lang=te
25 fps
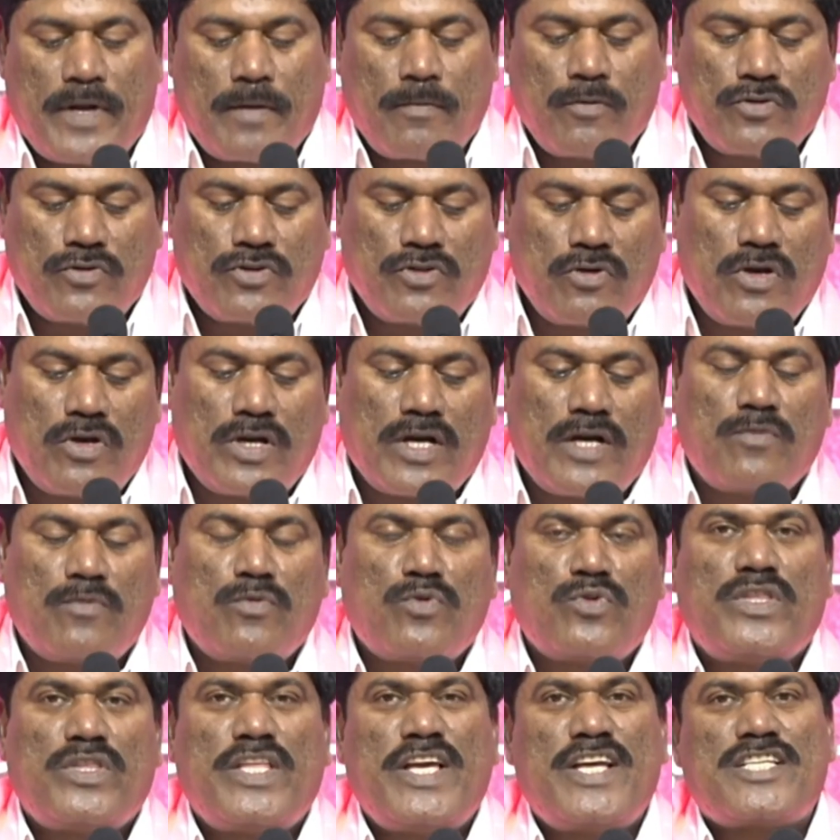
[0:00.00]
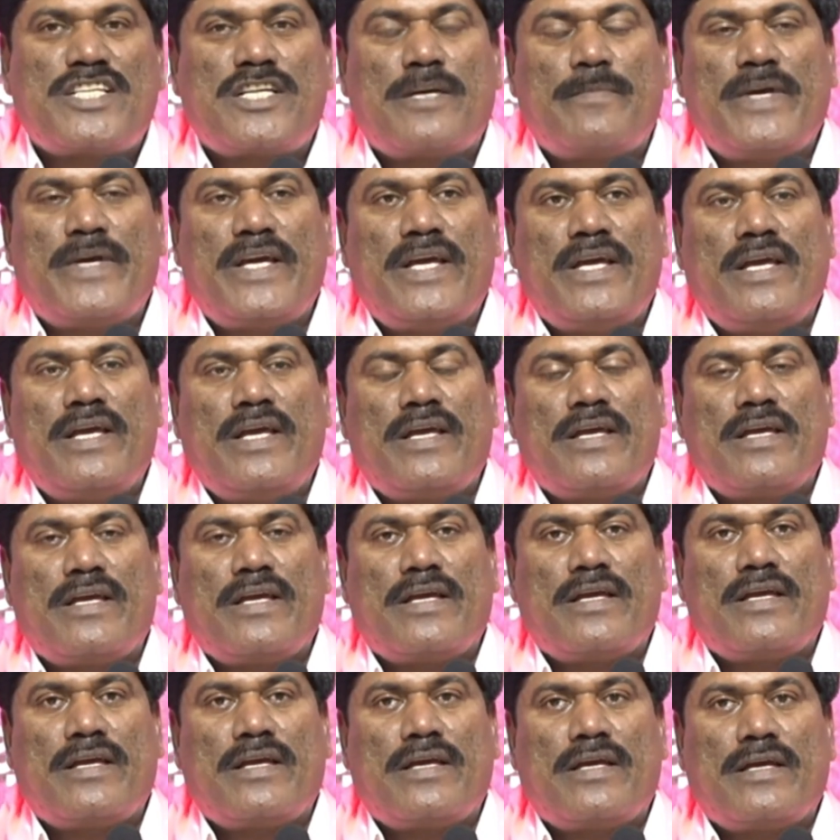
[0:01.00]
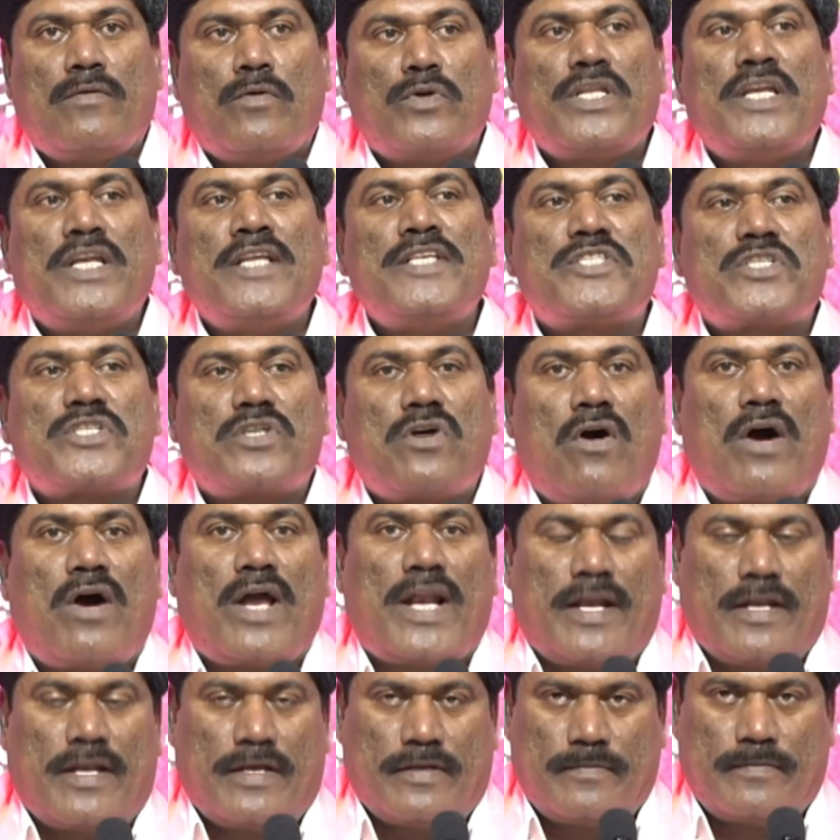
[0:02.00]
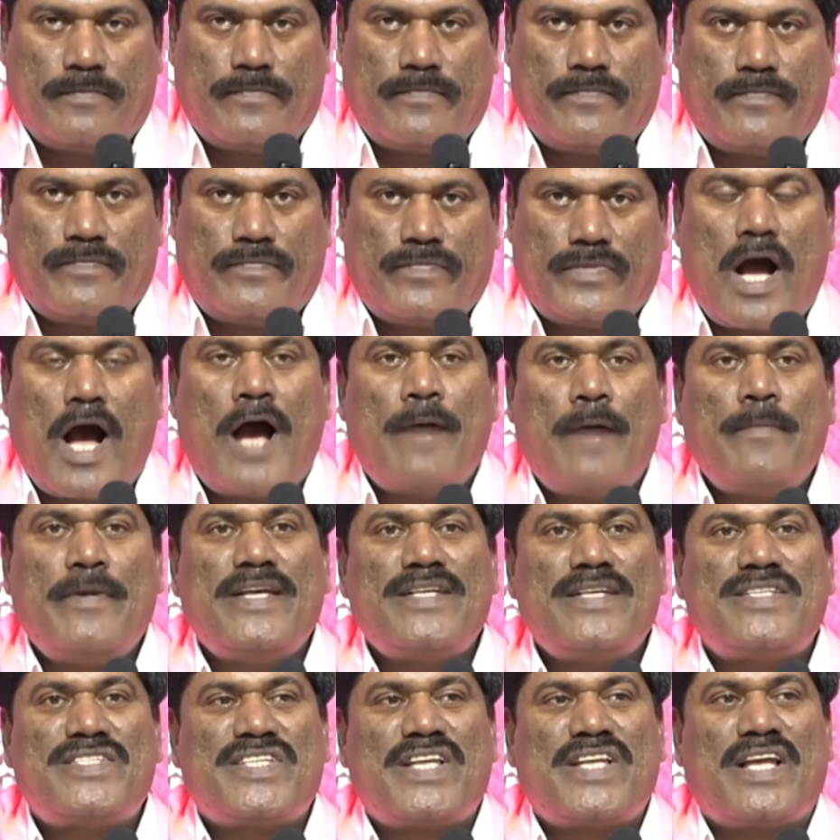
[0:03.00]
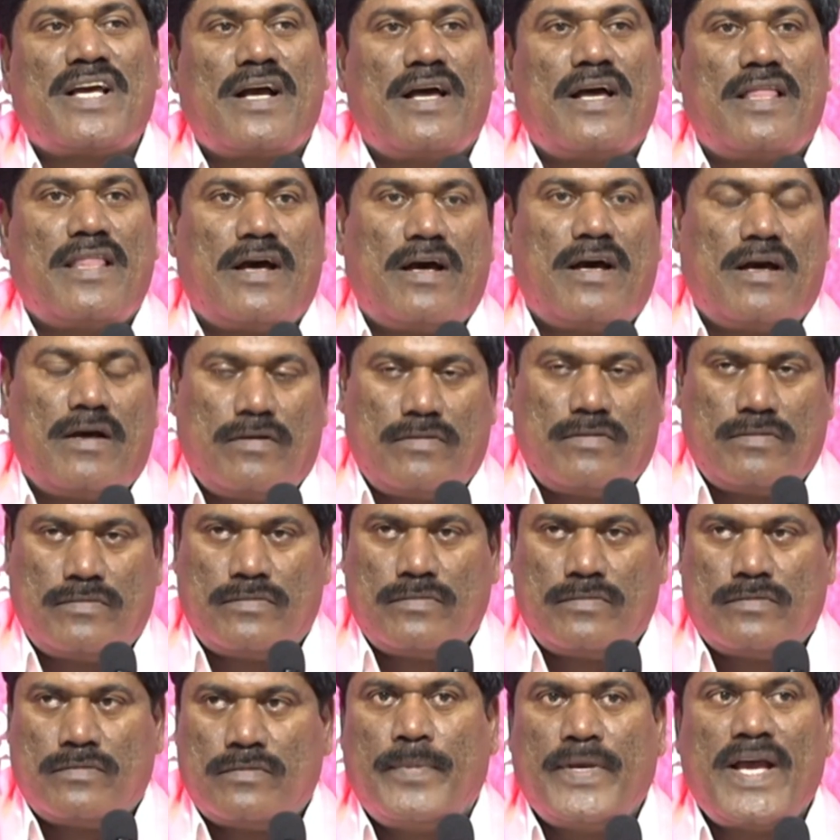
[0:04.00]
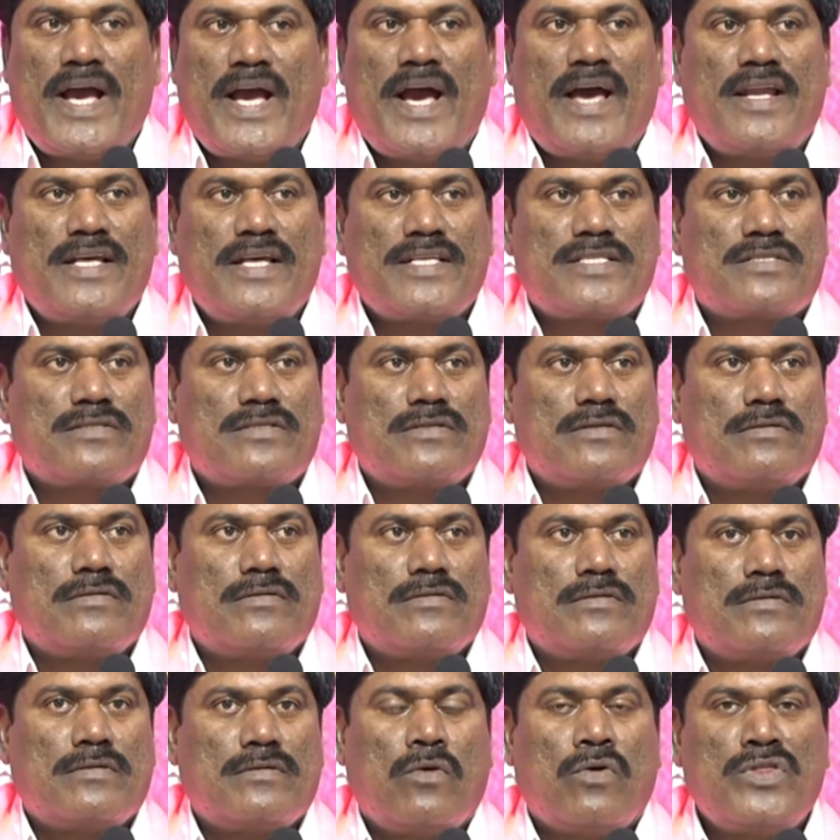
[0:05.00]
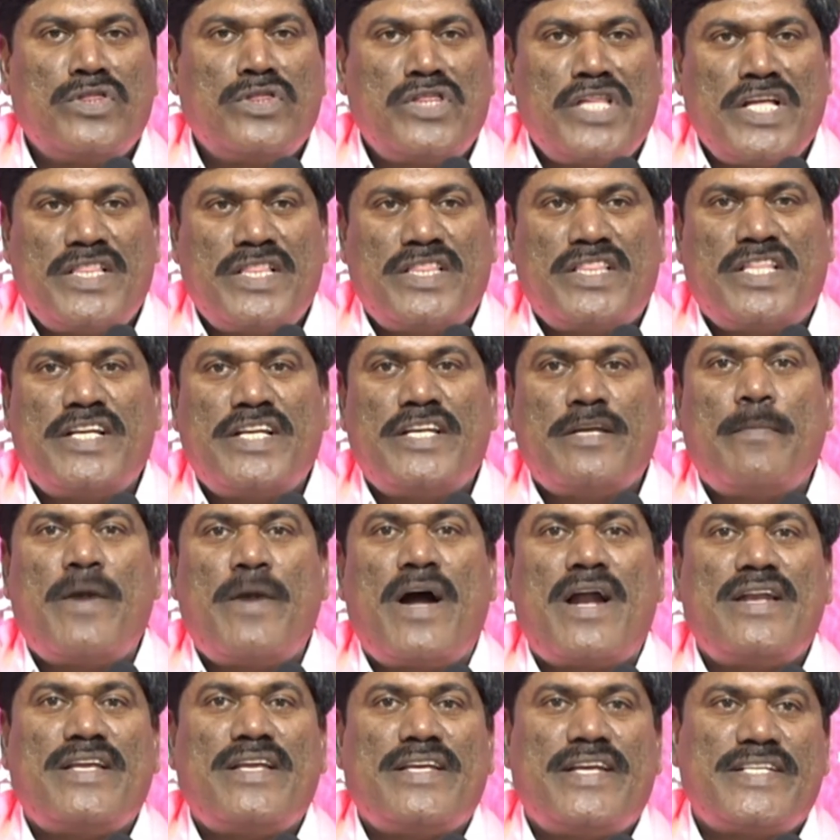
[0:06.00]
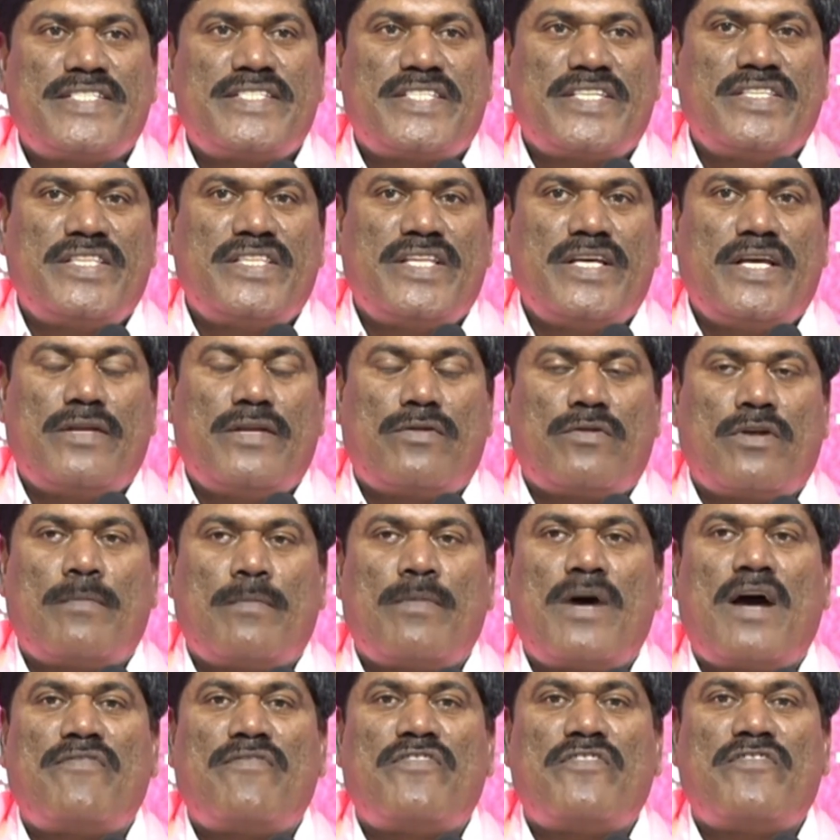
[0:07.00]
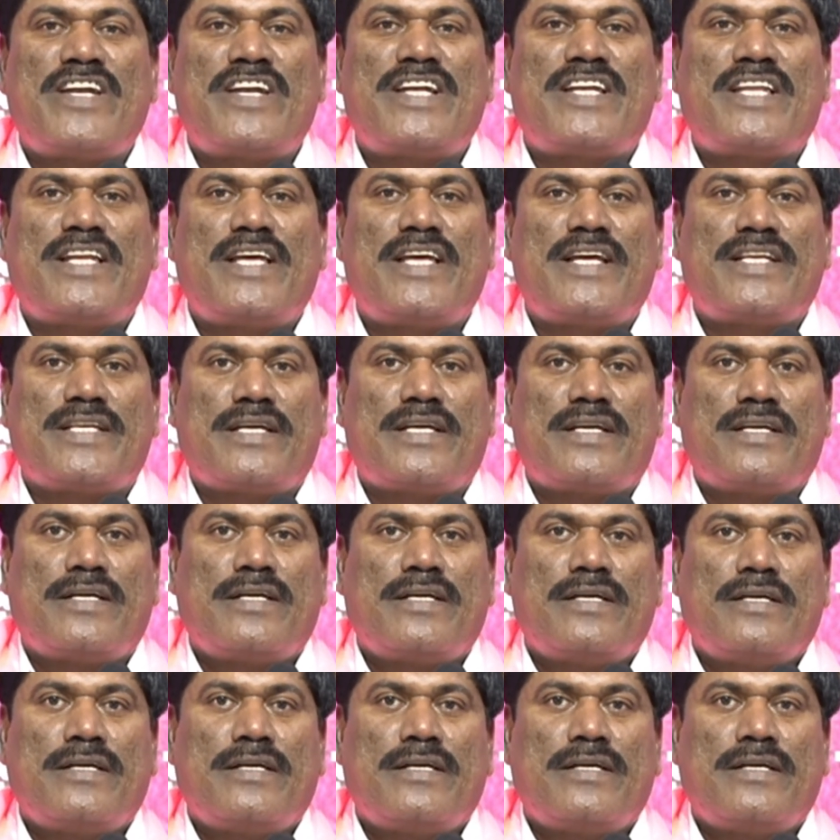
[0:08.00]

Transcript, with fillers: ఈ ప్రభుత్వం యొక్క ఉద్దేశమే వదిలించుకోవాలని హామీ ఇచ్చినాం కదా బీఆర్ఎస్ గొంతెత్తి డిమాండ్ చేసింది రుణమాఫీ వెంటనే